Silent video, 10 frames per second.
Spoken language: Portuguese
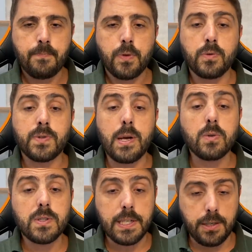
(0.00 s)
do
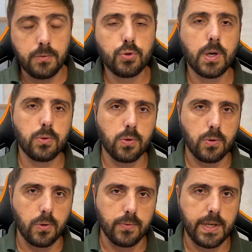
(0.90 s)
Celcinho, jogador
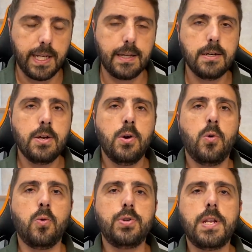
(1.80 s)
do Londrina.
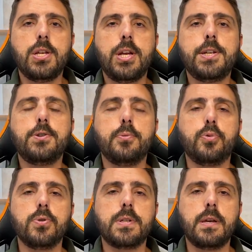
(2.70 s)
Um dirigente do
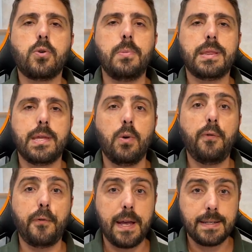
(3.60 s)
Brusque cometeu
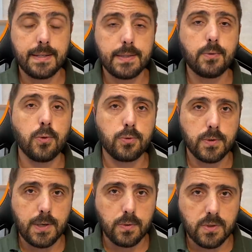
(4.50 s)
ofensas contra o
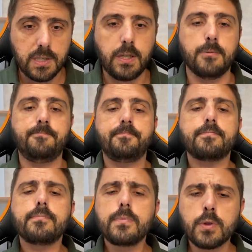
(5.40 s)
Celcinho
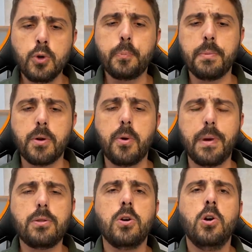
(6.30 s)
no primeiro
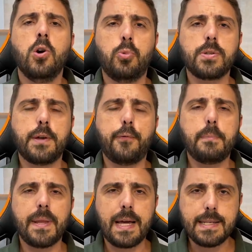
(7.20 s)
momento, o Brusque foi
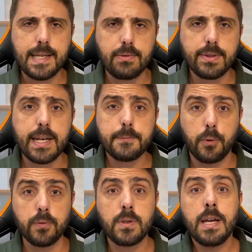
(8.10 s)
penalizado em três
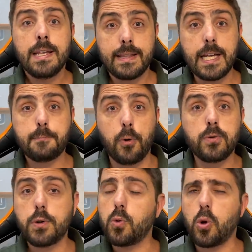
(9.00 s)
pontos, três
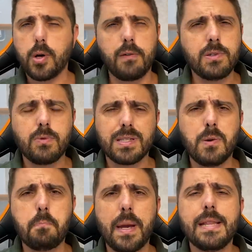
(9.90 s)
pontos que o colocavam em
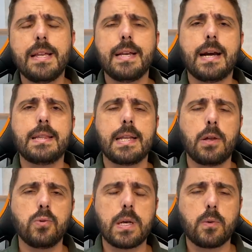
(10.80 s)
situação bem delicada na
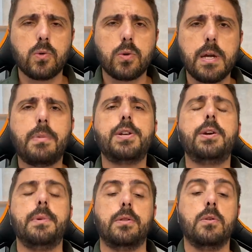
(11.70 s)
luta contra o
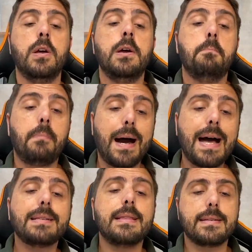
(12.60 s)
rebaixamento.
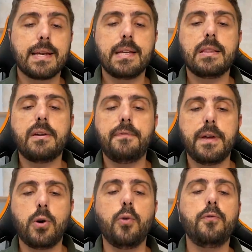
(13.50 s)
Mas nessa
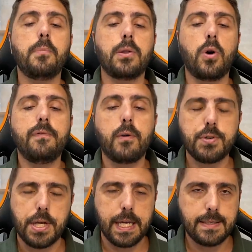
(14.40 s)
quinta-feira houve uma nova
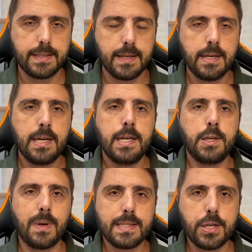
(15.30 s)
audiência
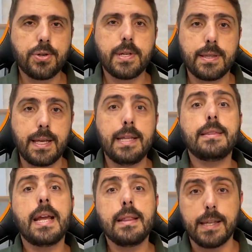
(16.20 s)
e o STJD
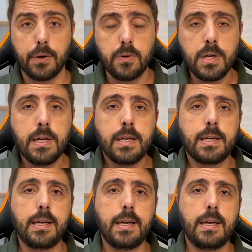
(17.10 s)
entendeu
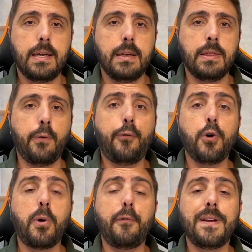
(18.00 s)
que não
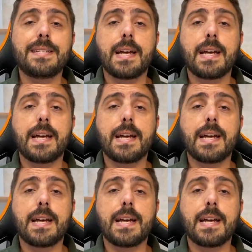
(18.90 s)
foi uma ofensa